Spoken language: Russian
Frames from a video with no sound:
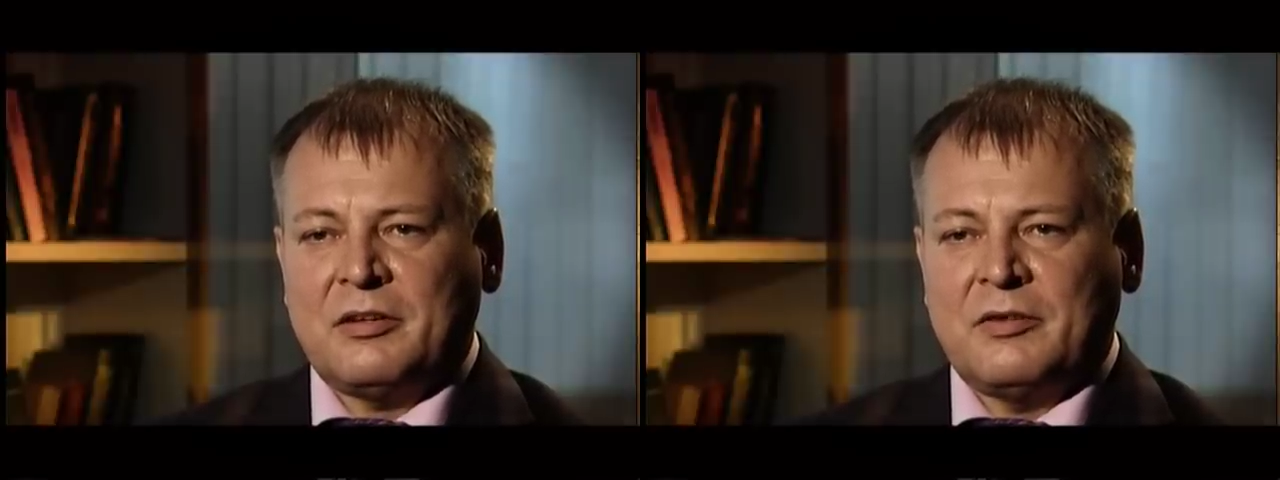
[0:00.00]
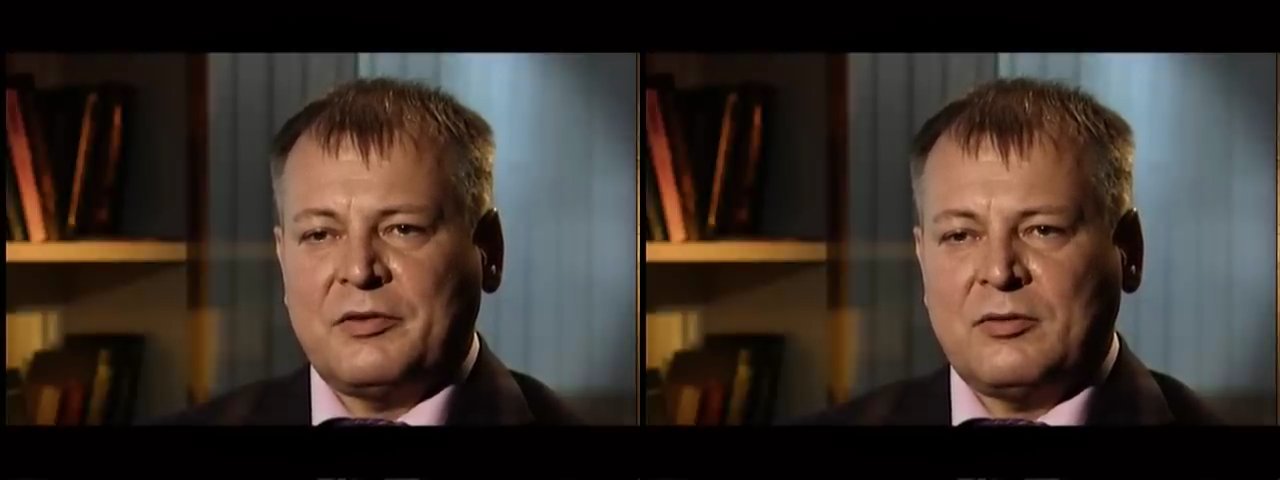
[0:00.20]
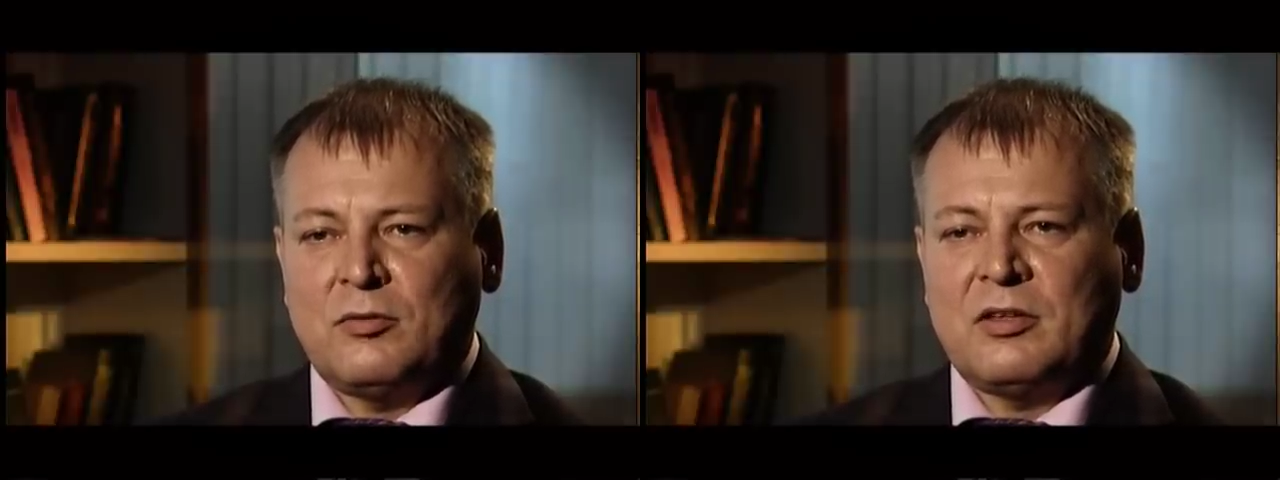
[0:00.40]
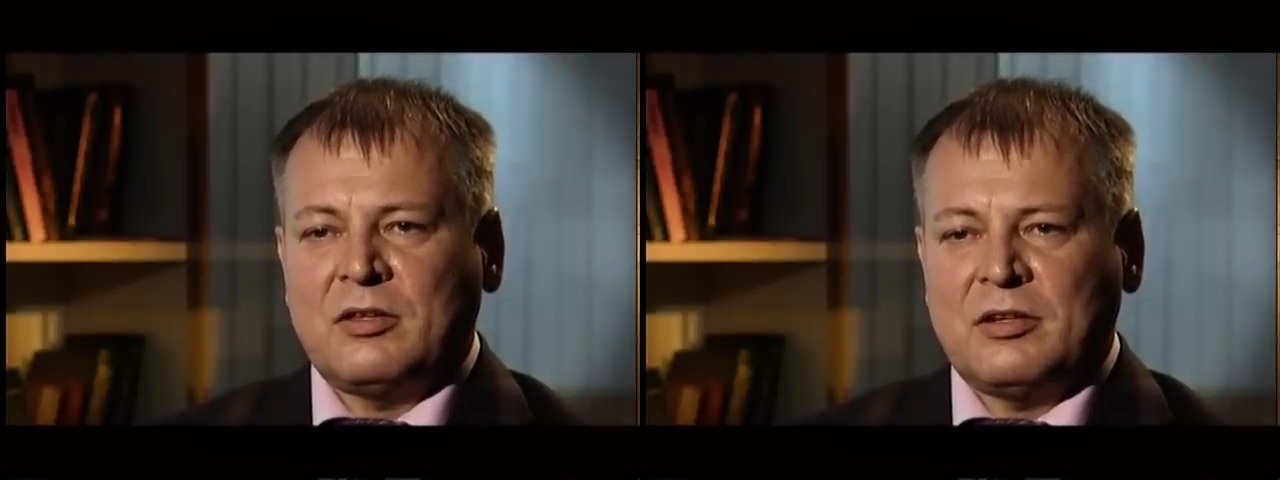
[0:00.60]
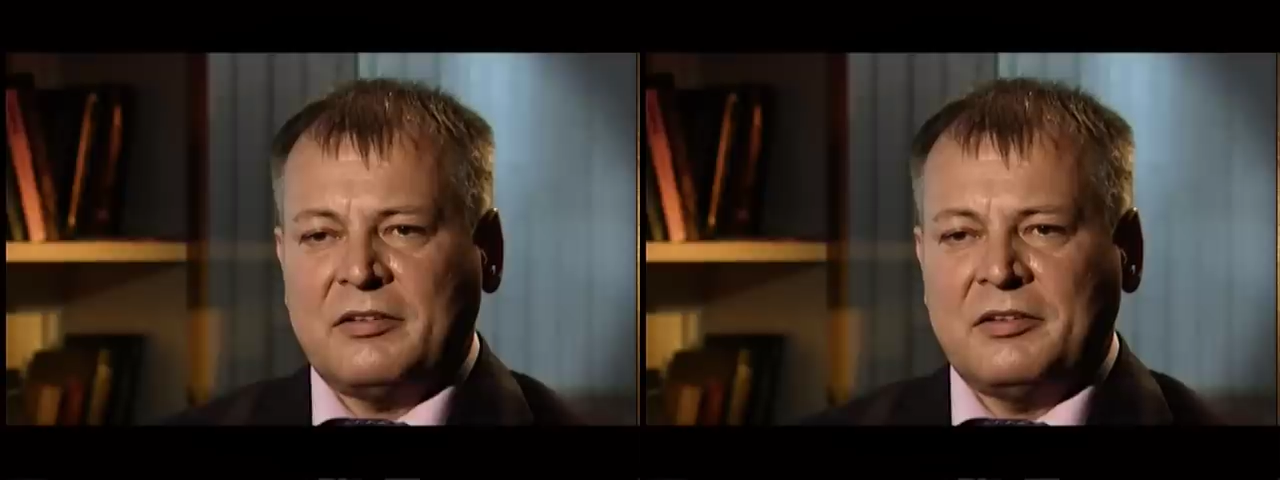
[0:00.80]
и
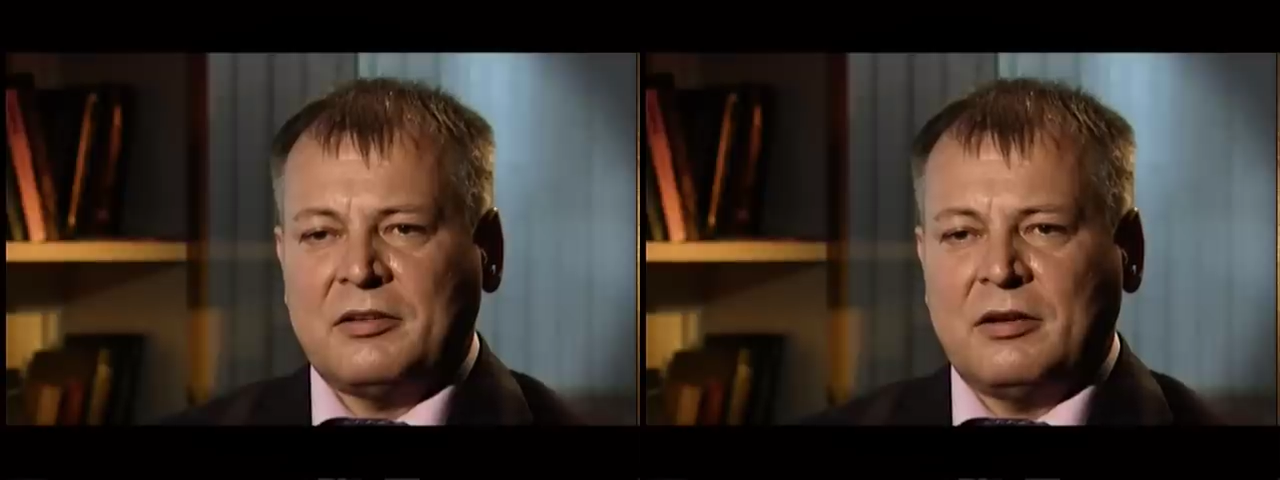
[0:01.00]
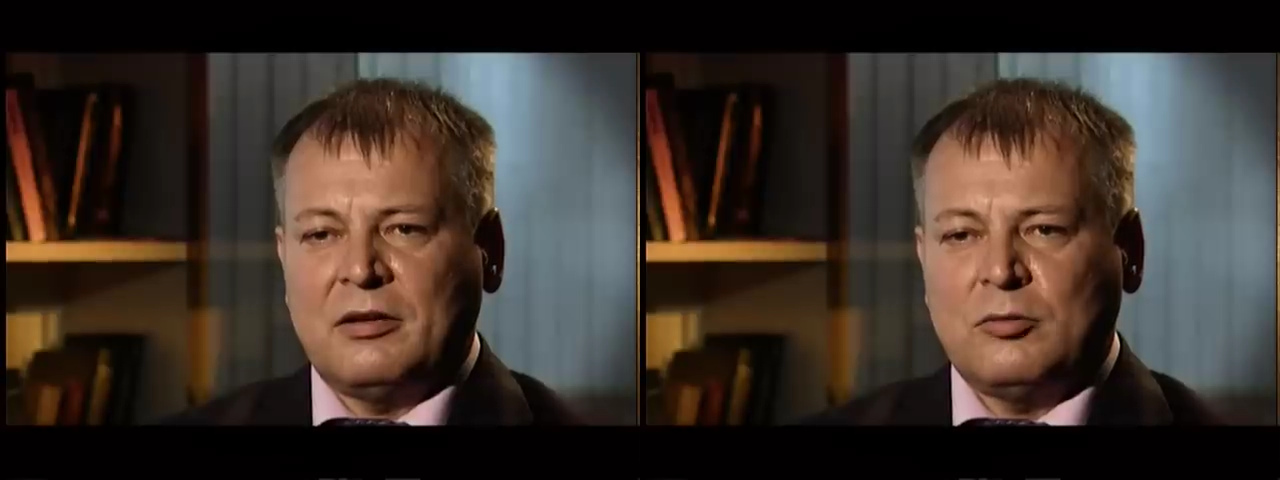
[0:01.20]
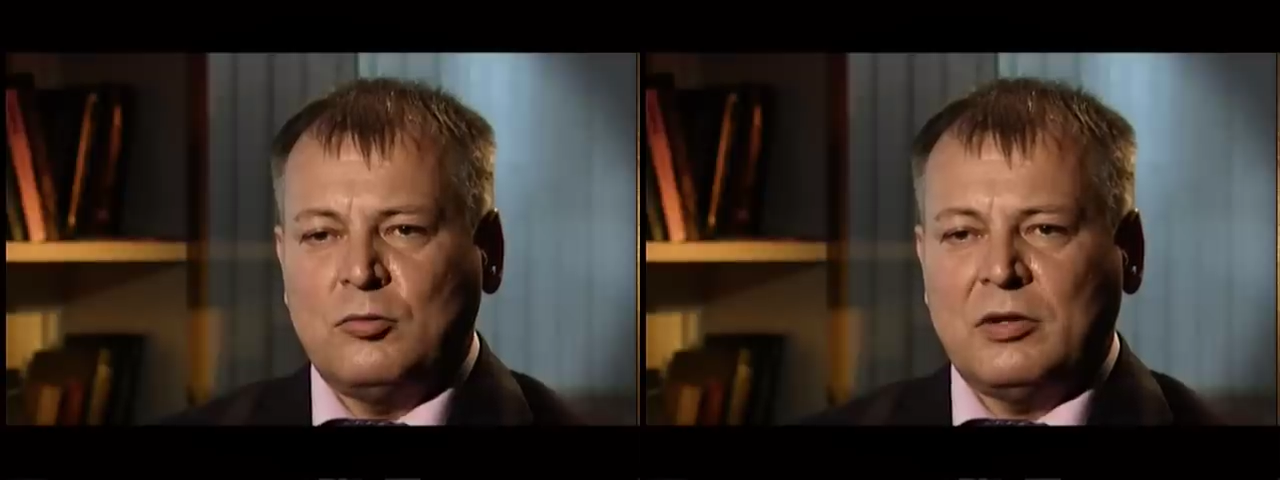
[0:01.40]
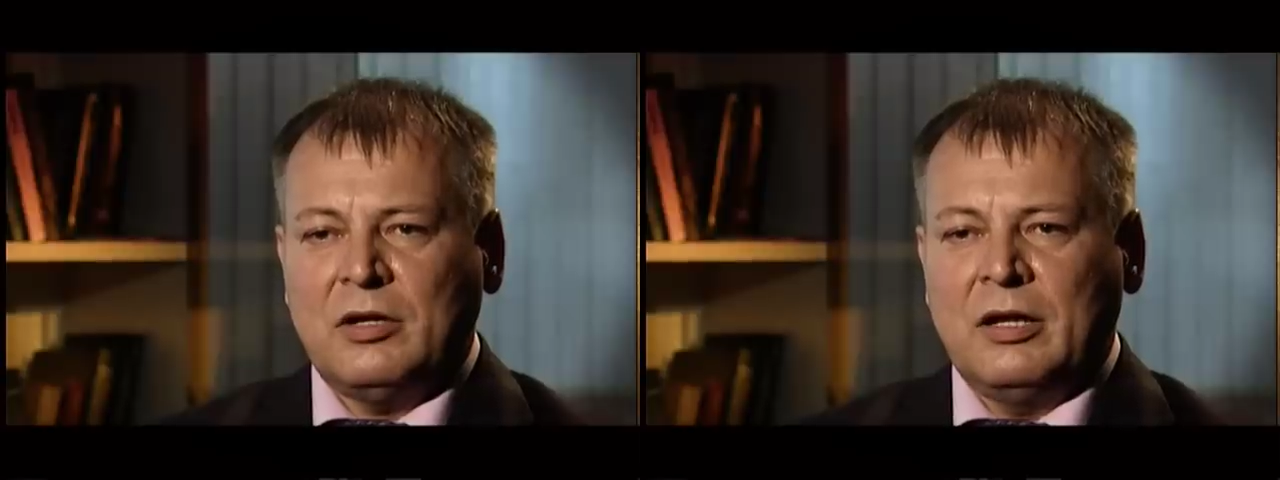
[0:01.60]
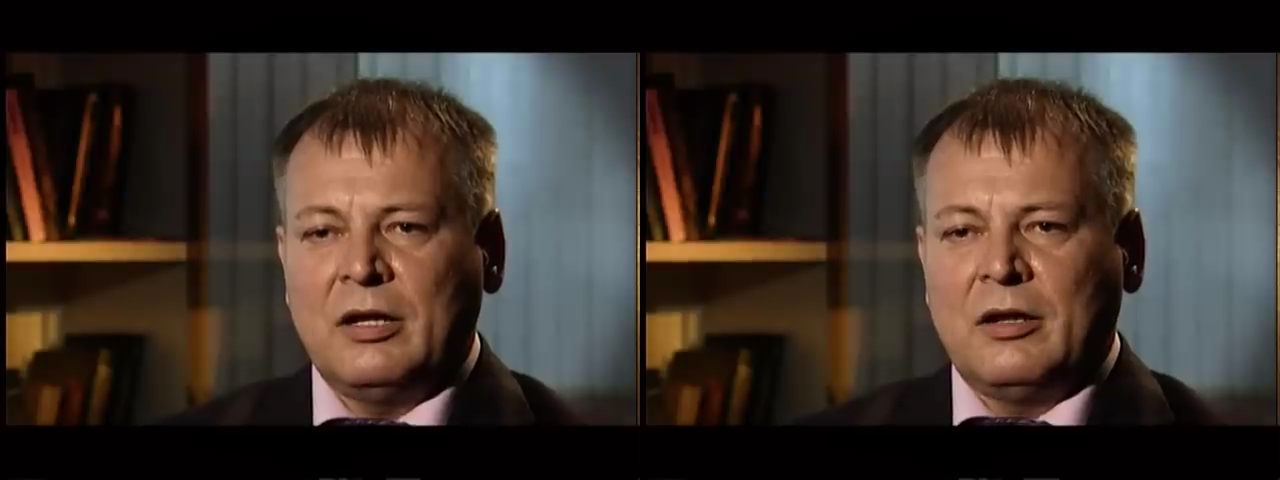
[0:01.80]
французских кирасир Калинкура,